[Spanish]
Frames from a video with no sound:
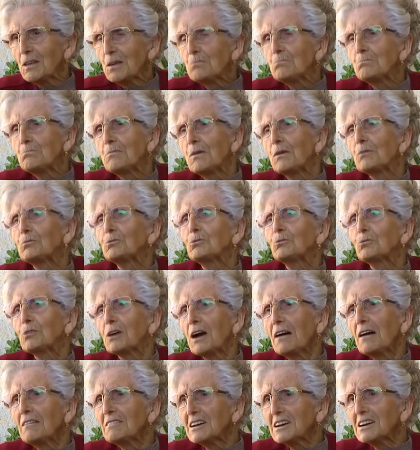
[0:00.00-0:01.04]
Me
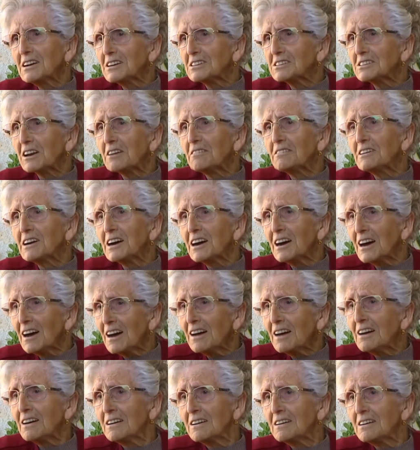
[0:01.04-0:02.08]
buscaban a trabajar
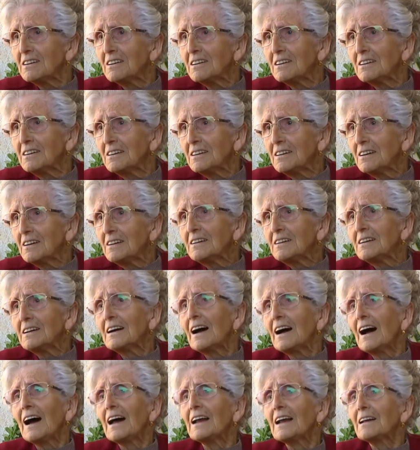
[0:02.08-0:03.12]

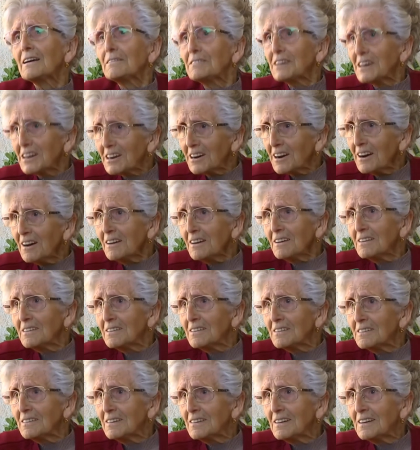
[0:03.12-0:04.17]
a La Vega
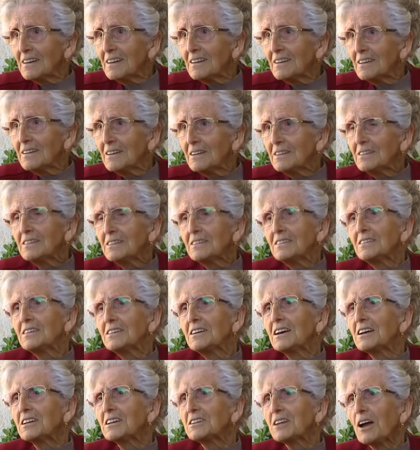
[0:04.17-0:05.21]

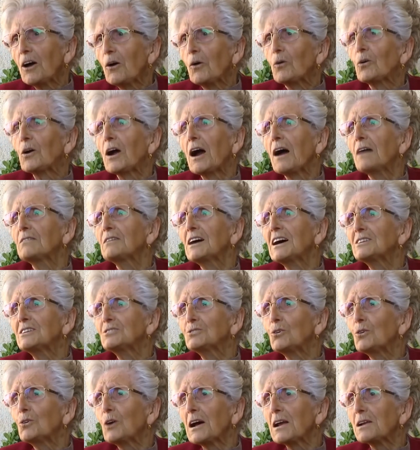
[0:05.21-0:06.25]
y he estado
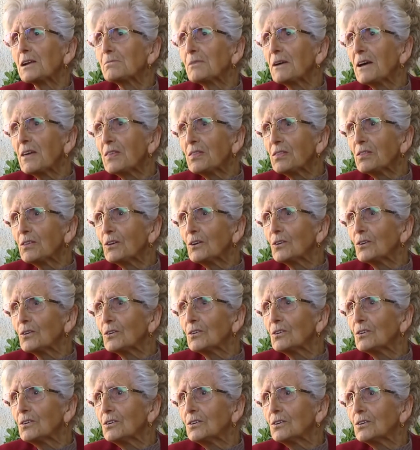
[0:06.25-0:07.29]
cavando garbanzos
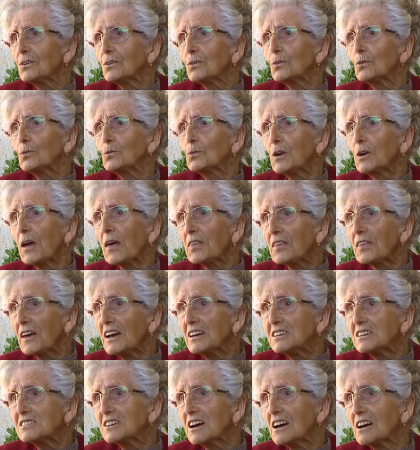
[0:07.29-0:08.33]
con una
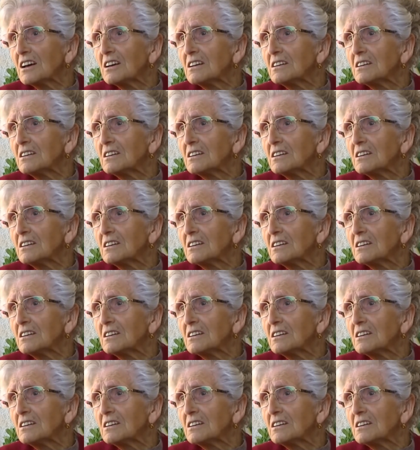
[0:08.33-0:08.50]
zailla